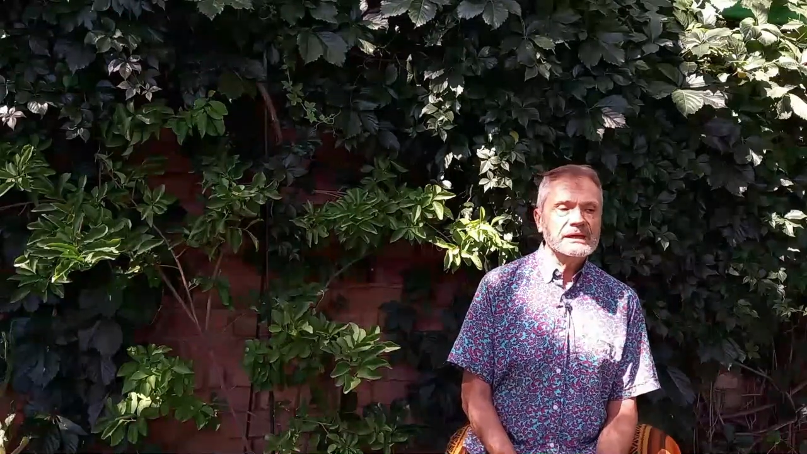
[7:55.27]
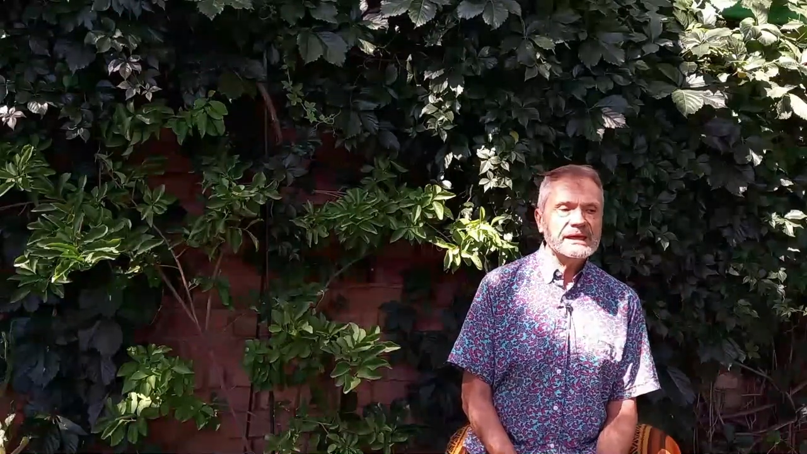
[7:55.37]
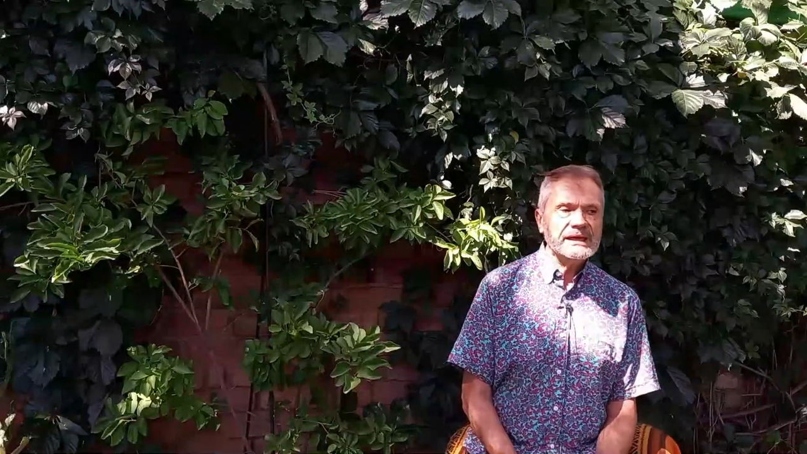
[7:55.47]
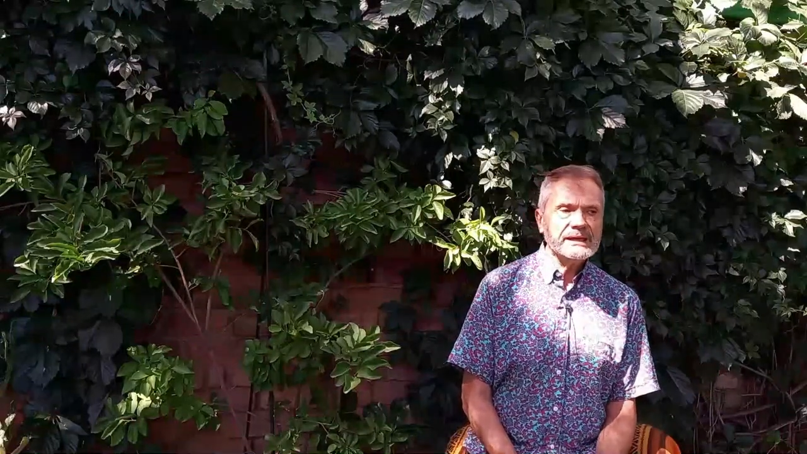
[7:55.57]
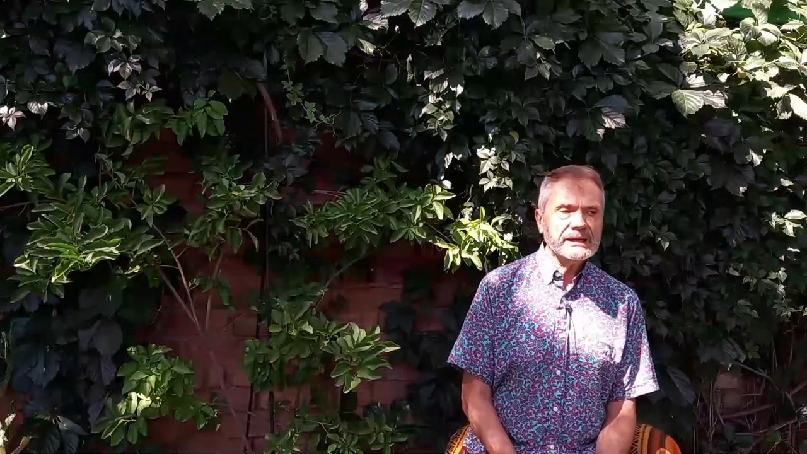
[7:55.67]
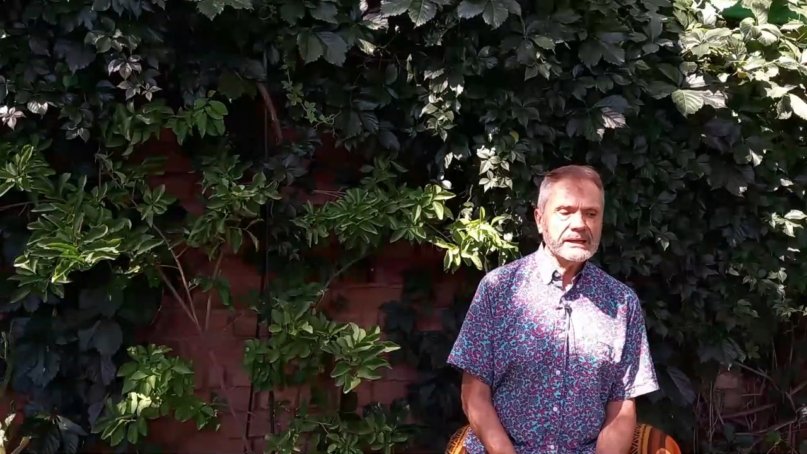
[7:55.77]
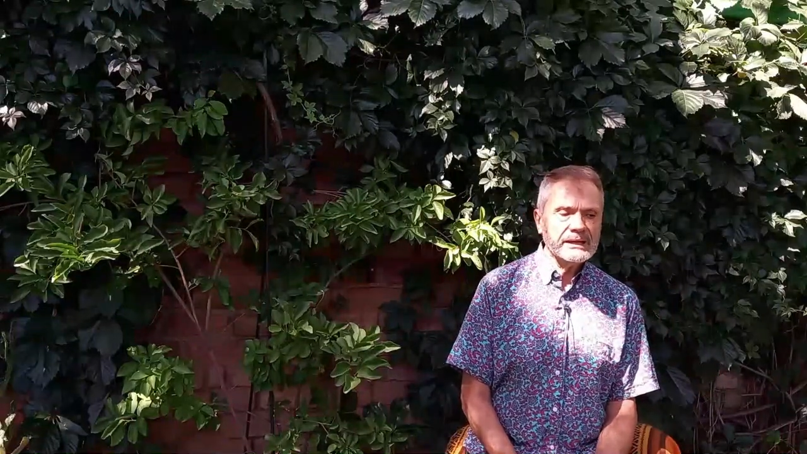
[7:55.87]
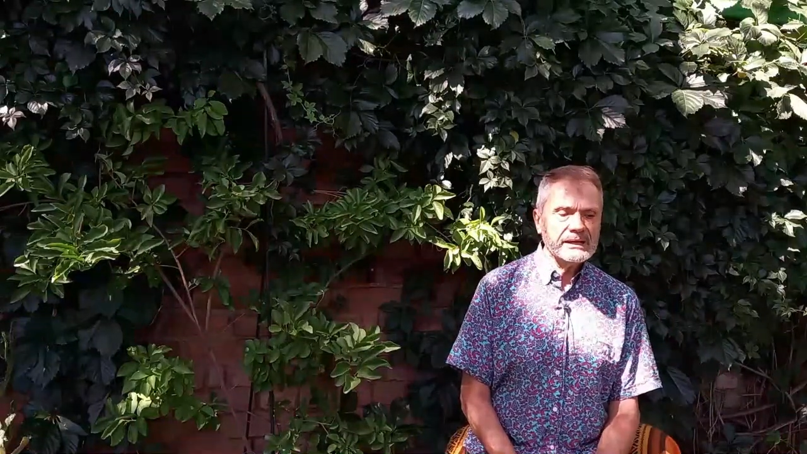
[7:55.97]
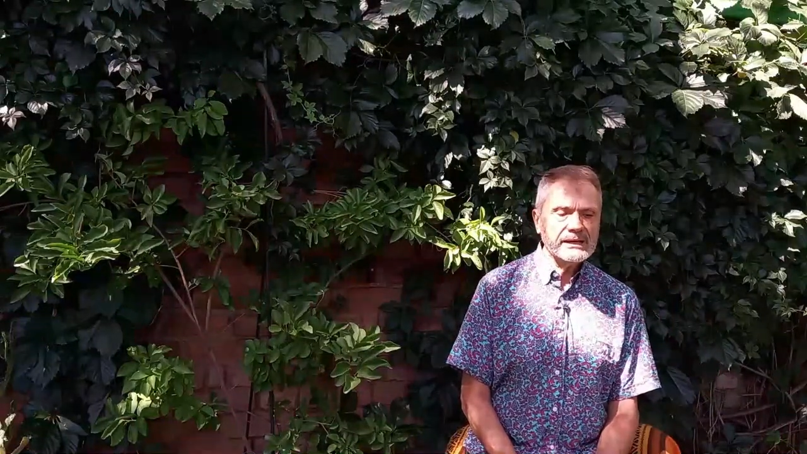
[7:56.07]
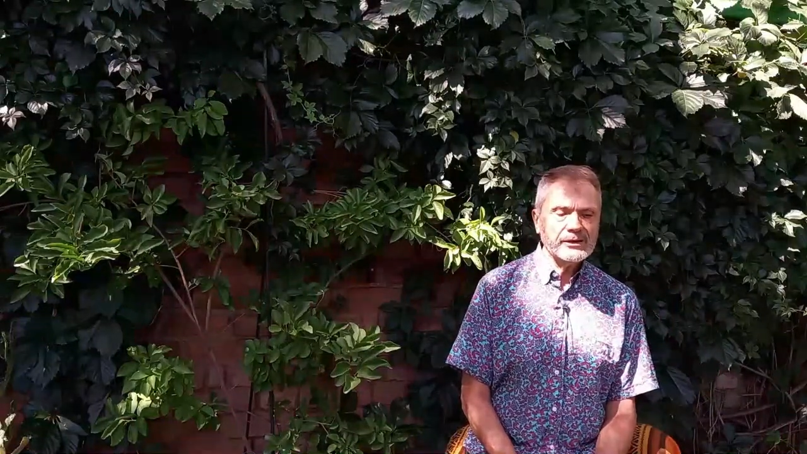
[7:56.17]
es
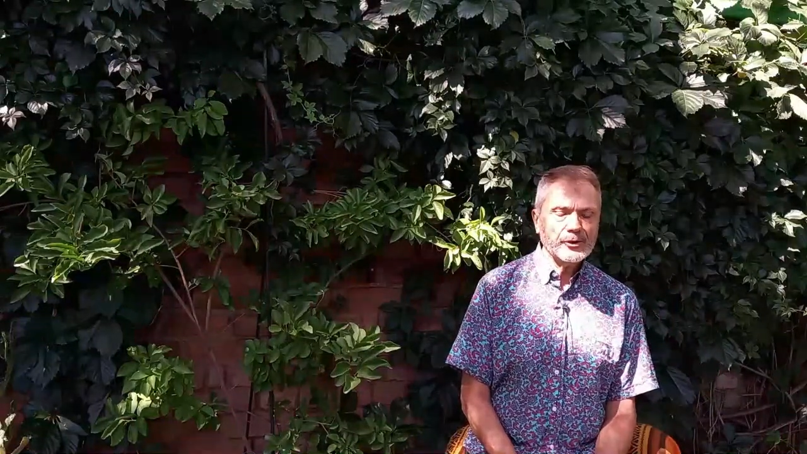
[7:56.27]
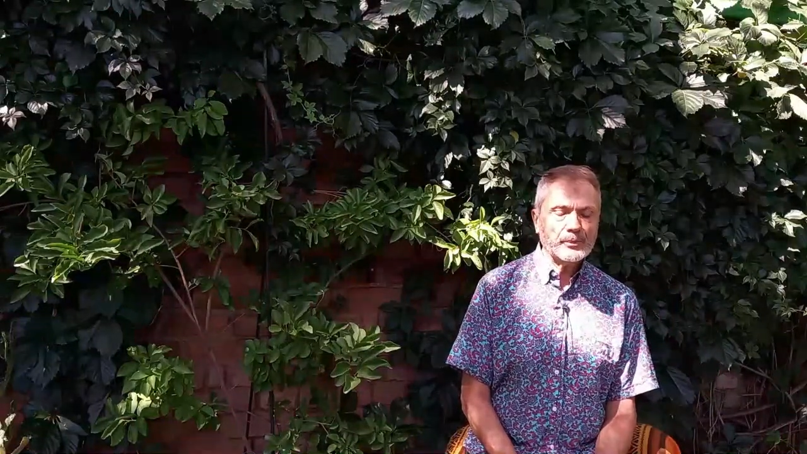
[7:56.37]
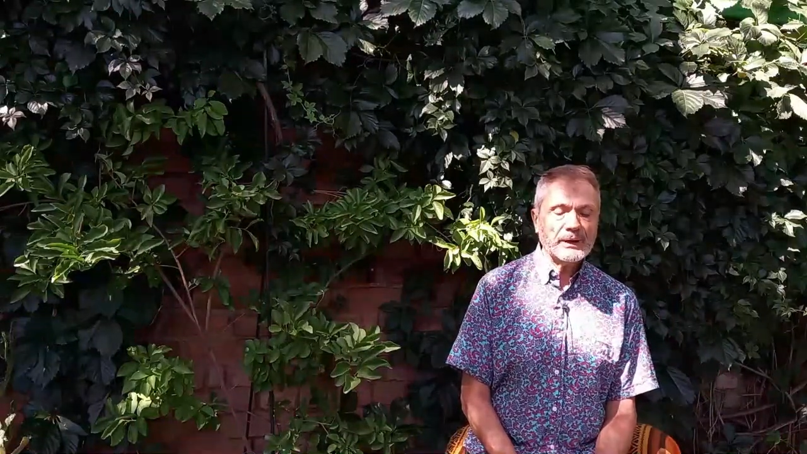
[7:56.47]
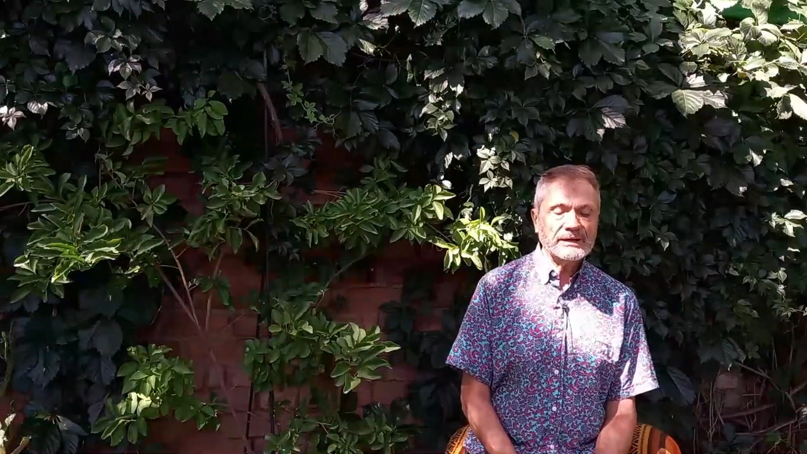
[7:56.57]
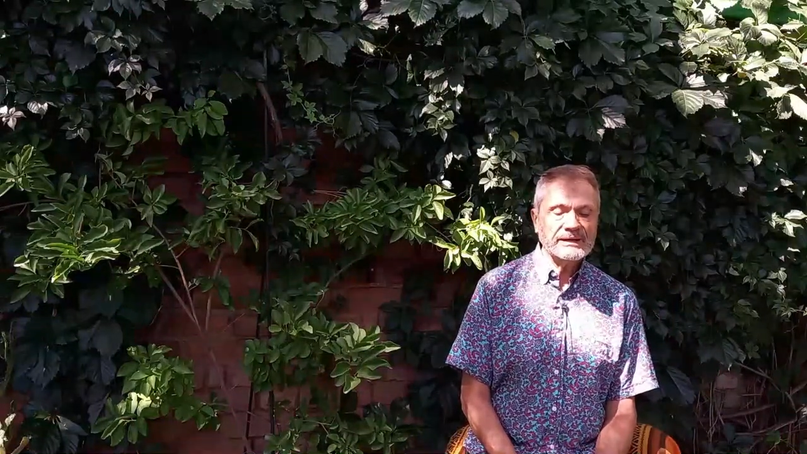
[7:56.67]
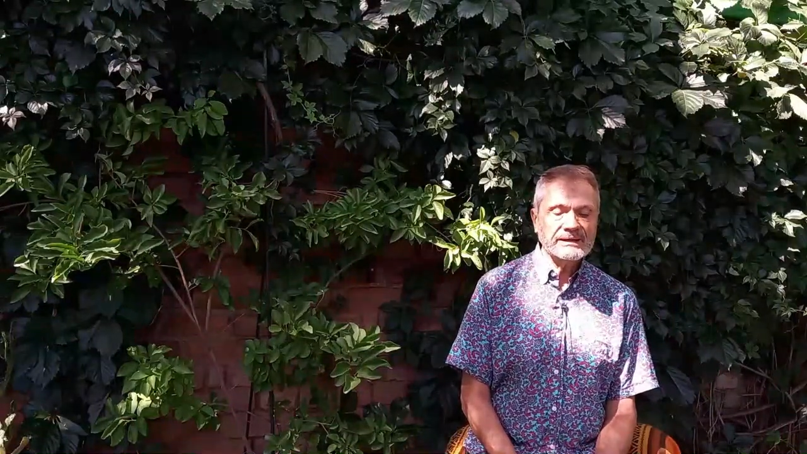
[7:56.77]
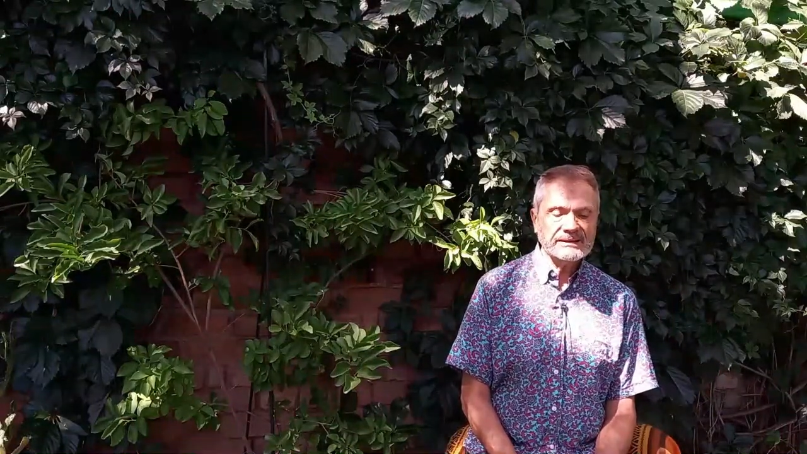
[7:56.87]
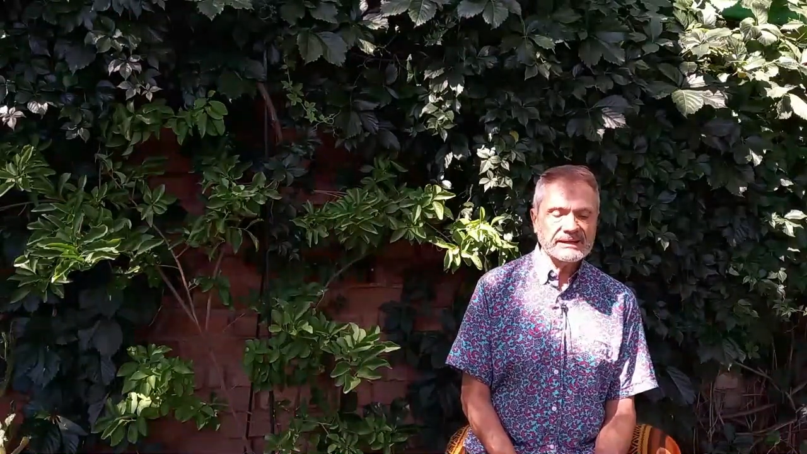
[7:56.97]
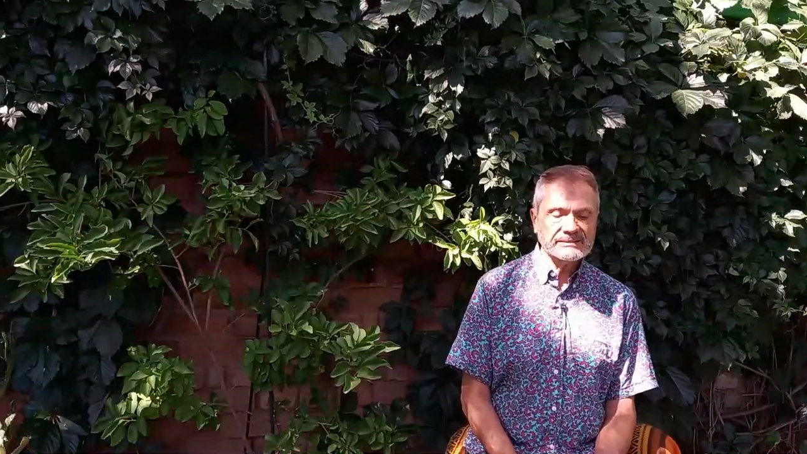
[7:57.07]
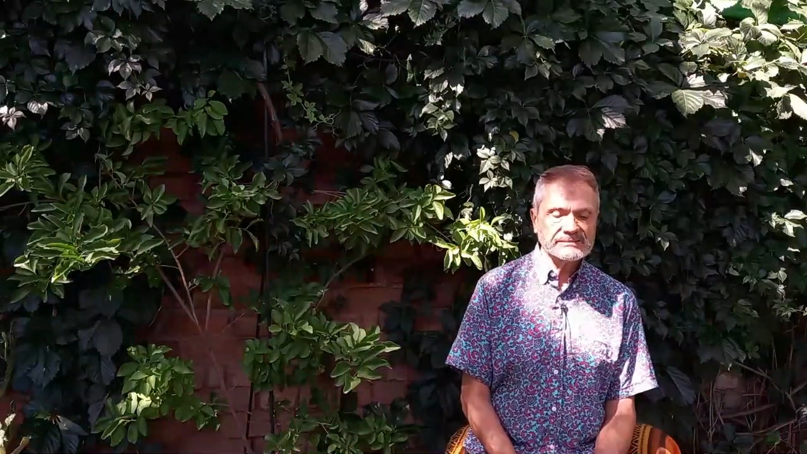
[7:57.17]
que los
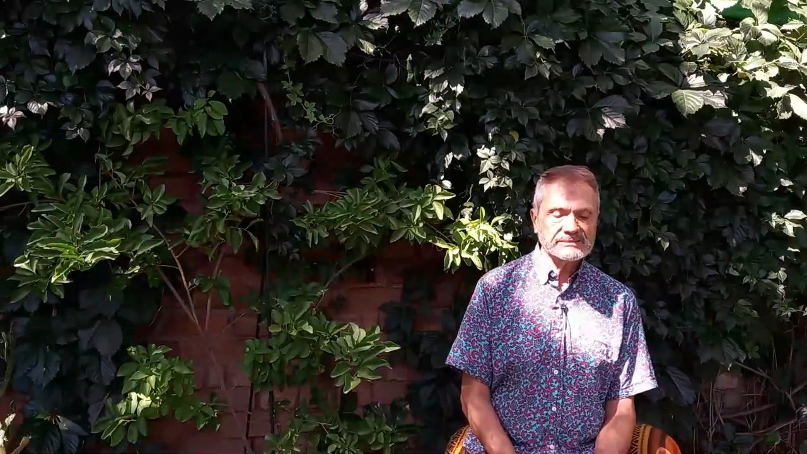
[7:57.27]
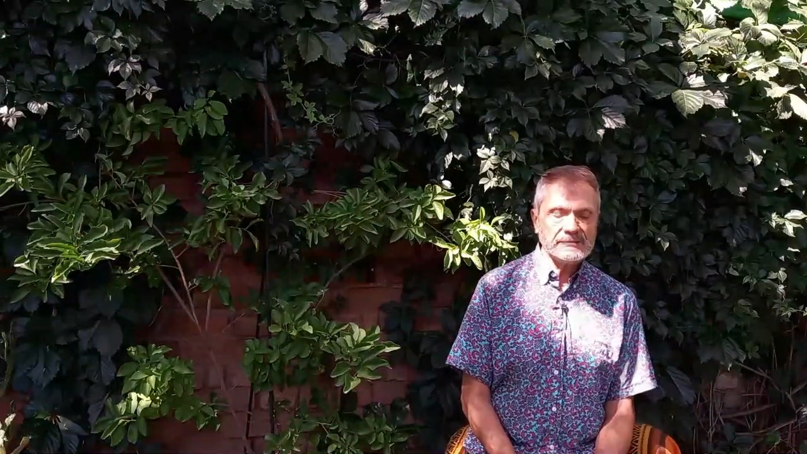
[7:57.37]
planetas